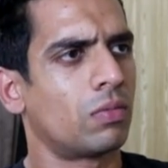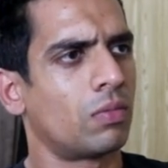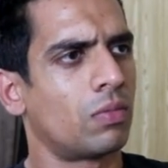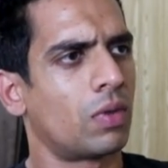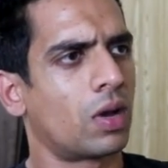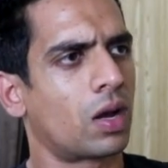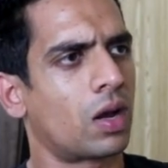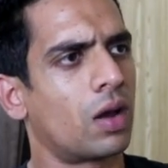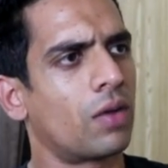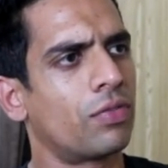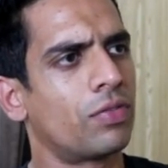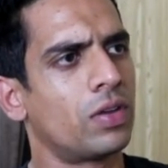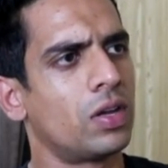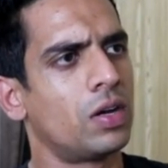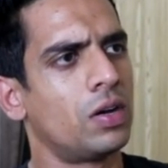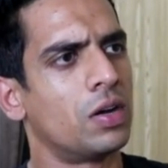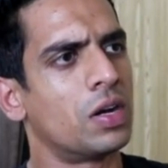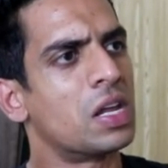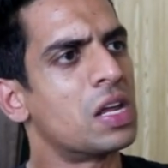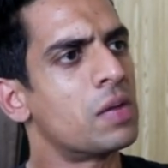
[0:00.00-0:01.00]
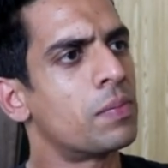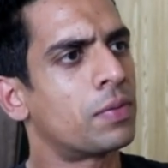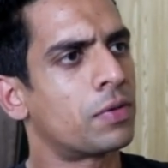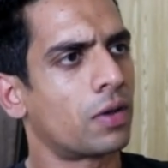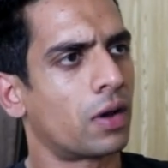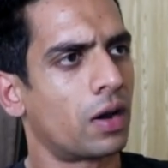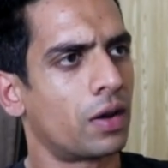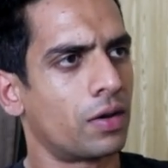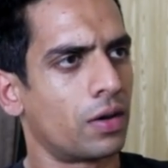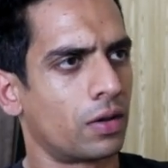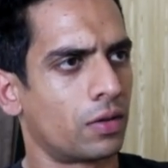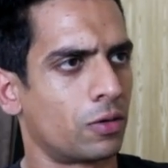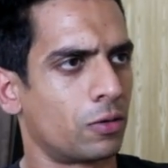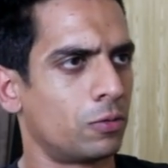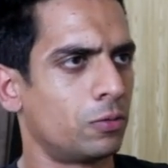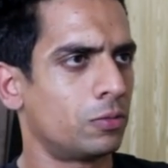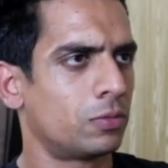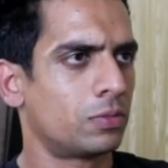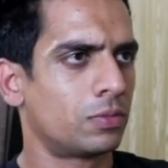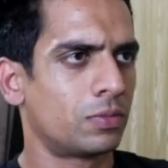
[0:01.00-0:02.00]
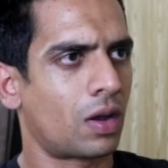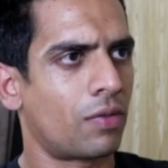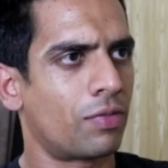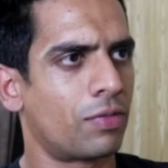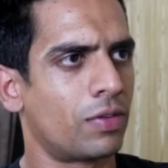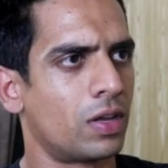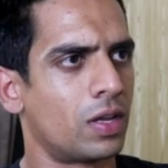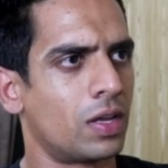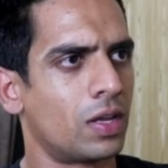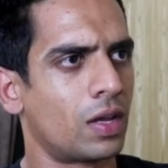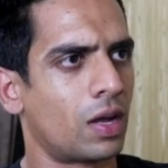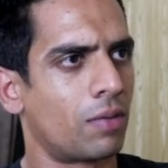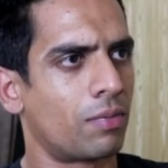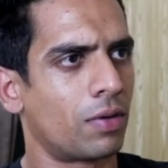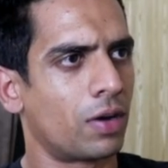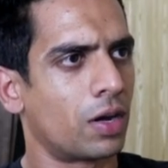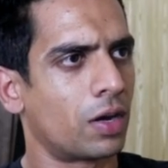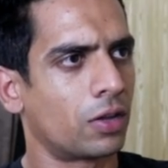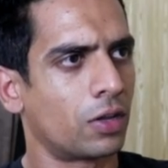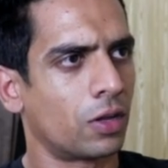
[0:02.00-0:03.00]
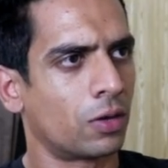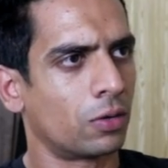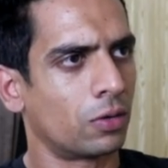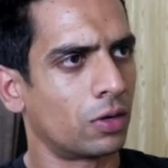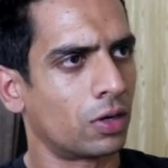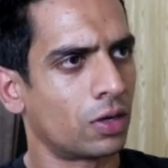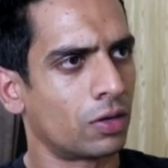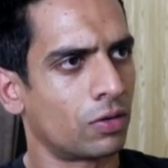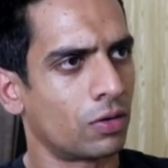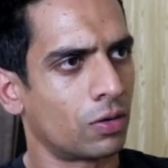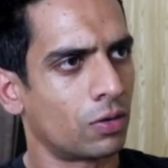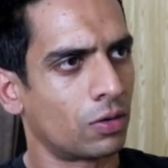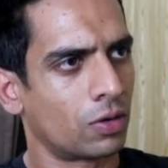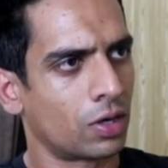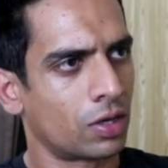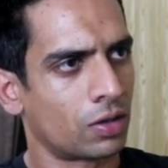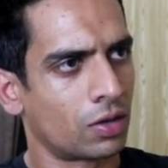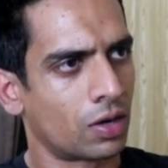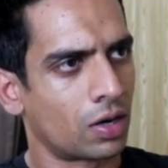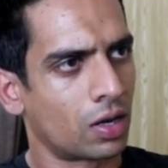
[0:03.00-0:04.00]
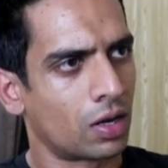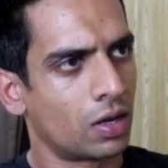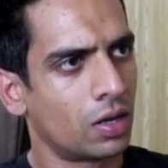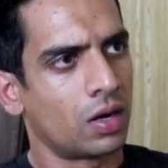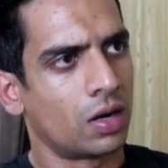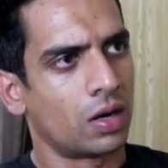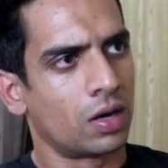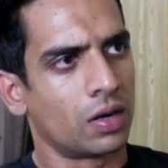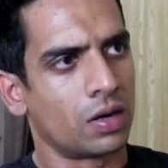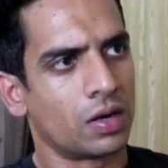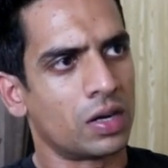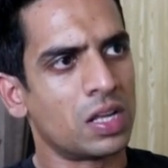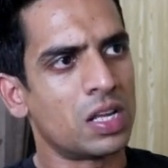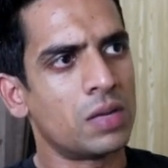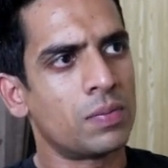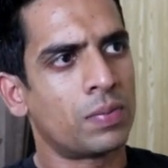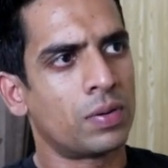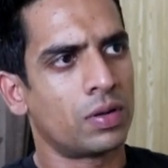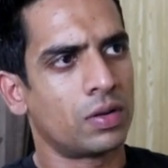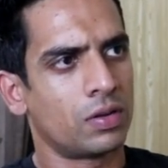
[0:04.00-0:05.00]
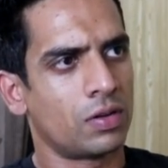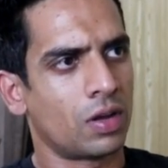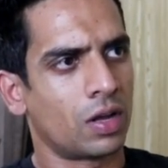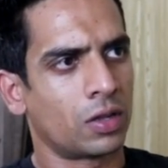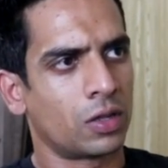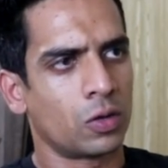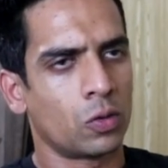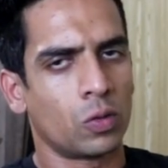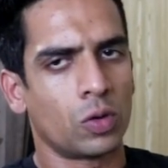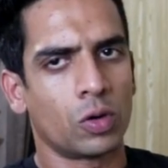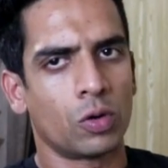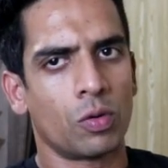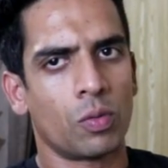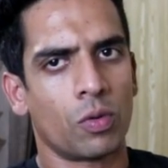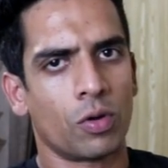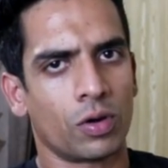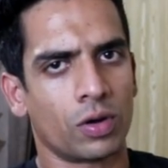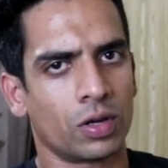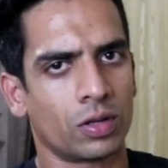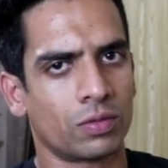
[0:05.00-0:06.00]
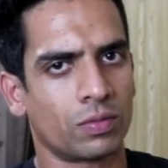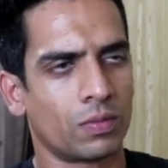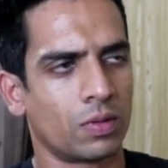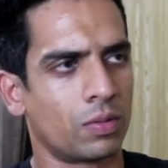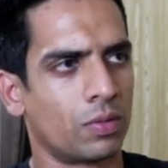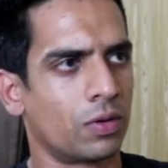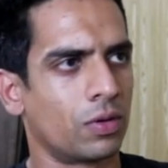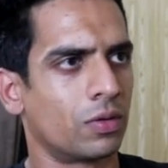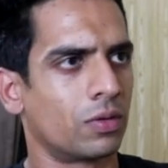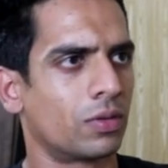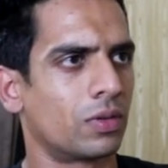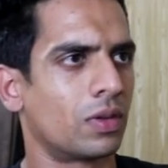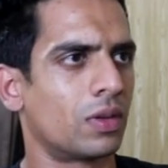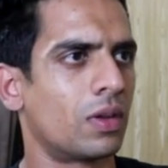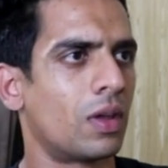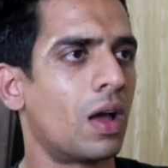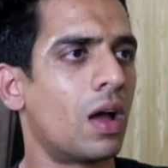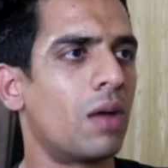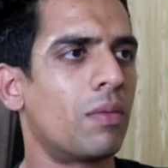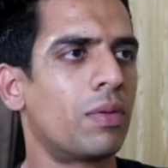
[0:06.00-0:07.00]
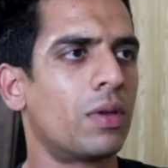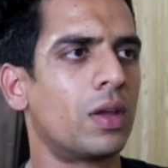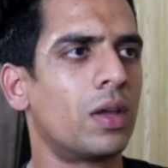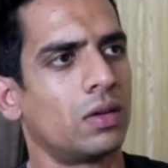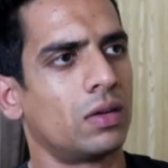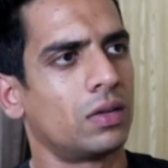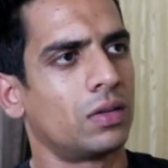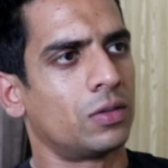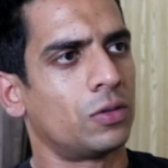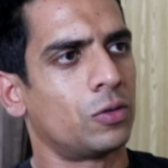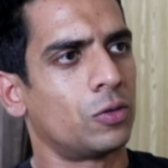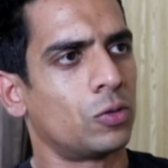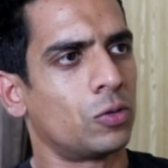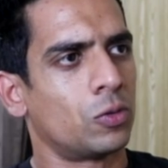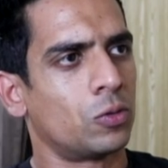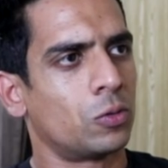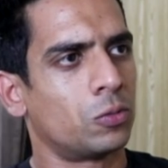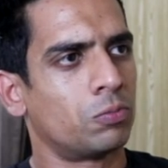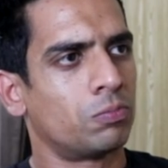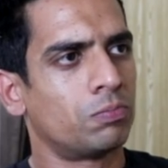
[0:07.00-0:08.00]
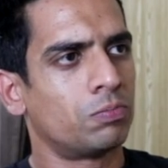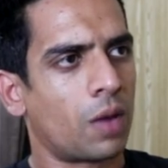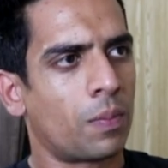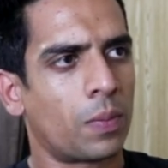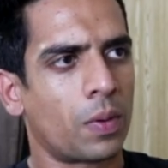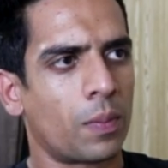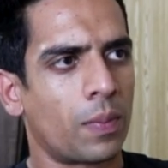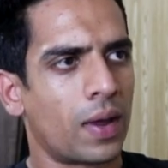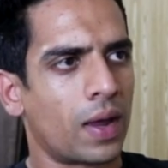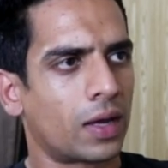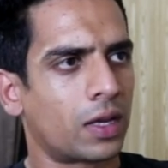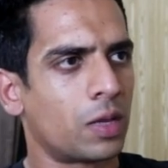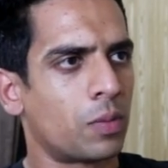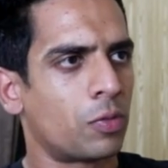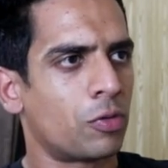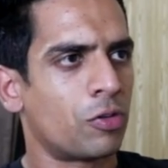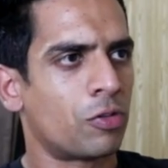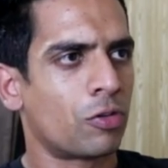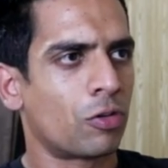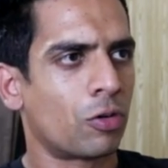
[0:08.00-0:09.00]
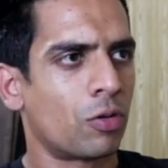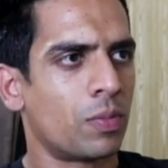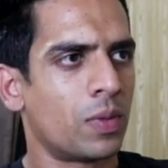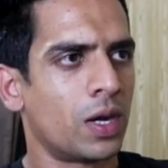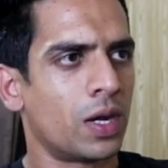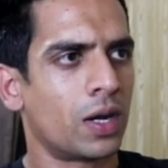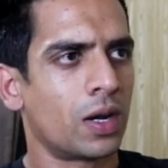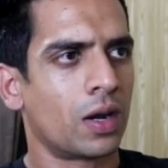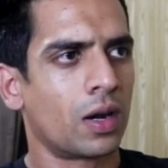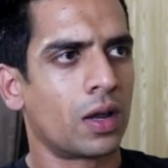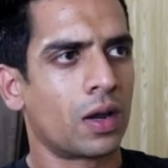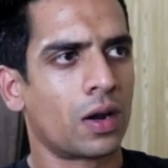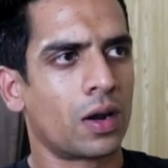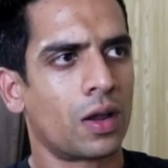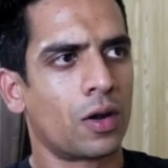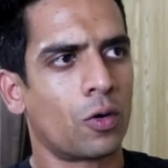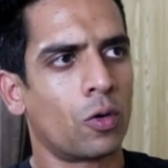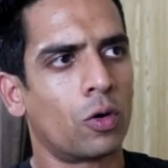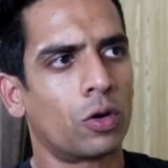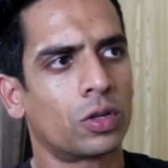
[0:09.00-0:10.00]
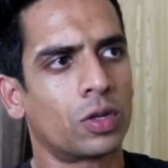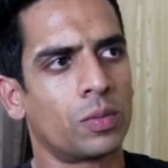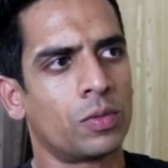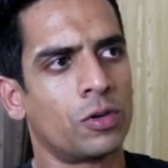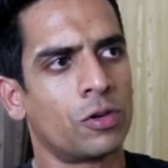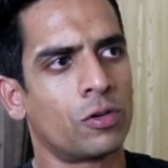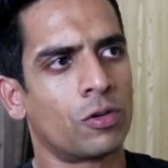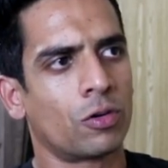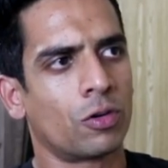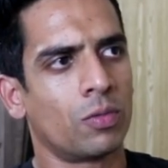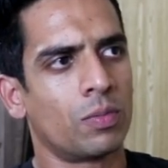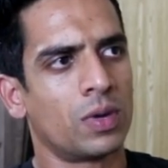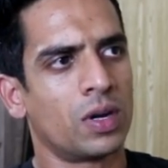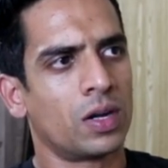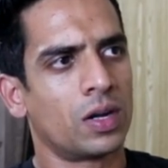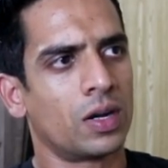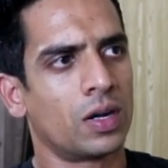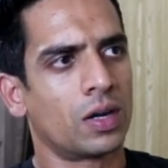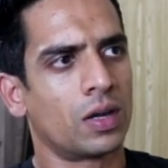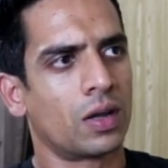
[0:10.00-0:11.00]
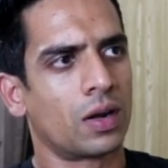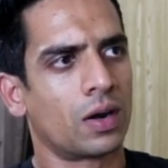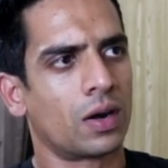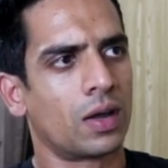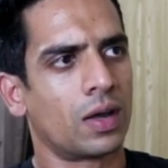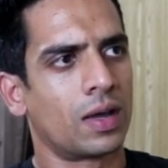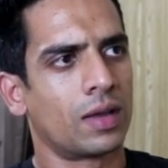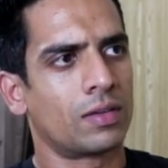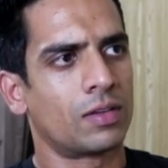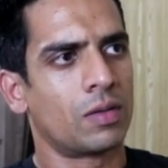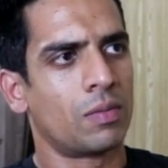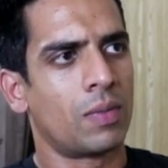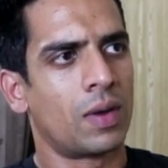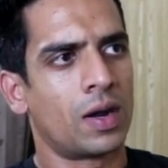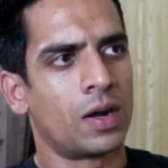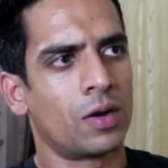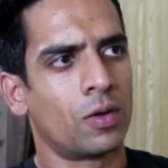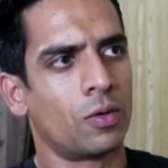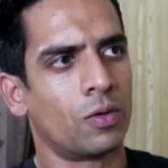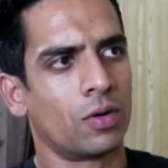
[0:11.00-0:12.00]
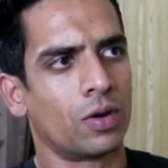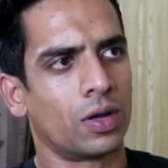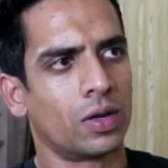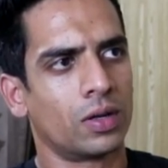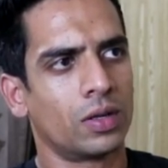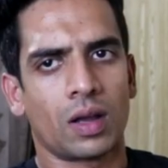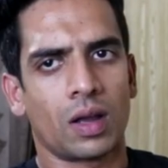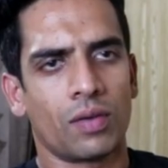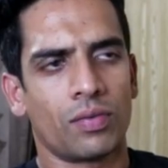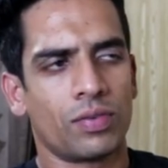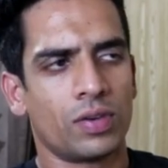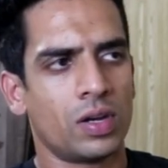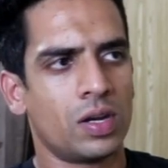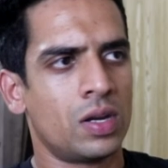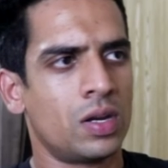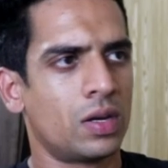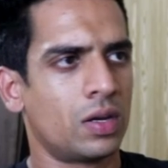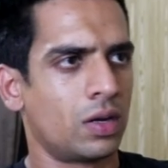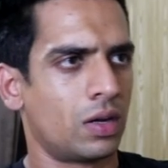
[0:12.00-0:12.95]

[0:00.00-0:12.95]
मैं काफ़ी डीप चला जाता हूँ काफ़ी आप रेयर देखोगे किसी को कि इतना डीप जाते हुए गुड मॉर्निंग्स में बिकॉज यहाँ पे आ, जो अपर बैक की पोजीशन को मेनटेन करना रोड की पोजिशन को मेनटेन करना ऐसे बेंड होना काफ़ी